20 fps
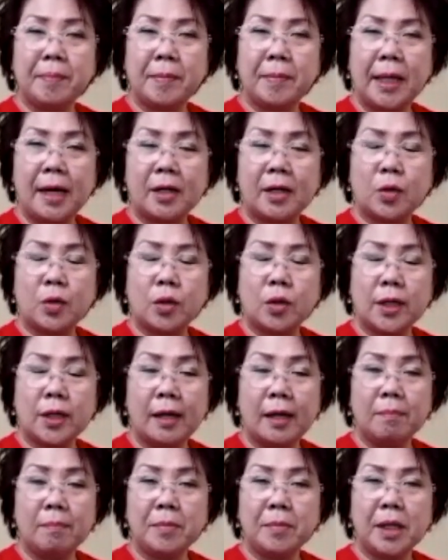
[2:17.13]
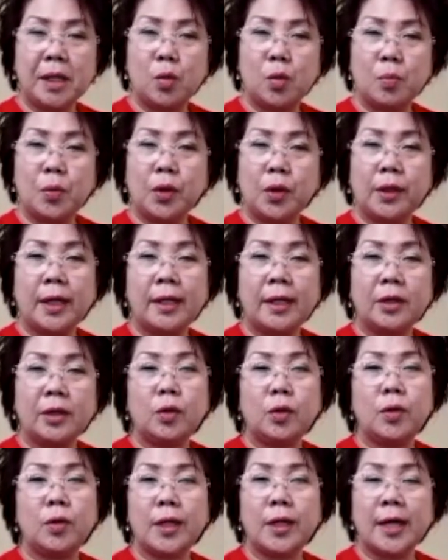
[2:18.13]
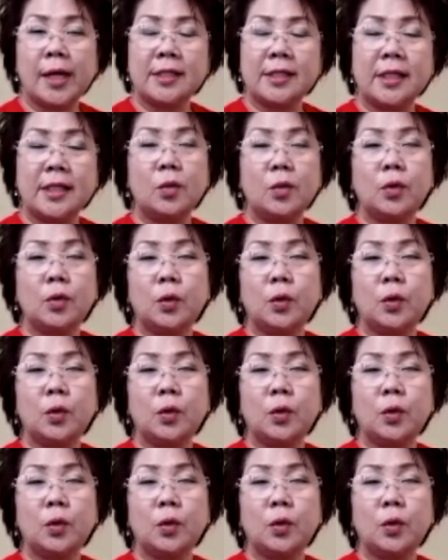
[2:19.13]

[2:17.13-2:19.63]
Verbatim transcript: melakukan mengumpulkan tuh donasi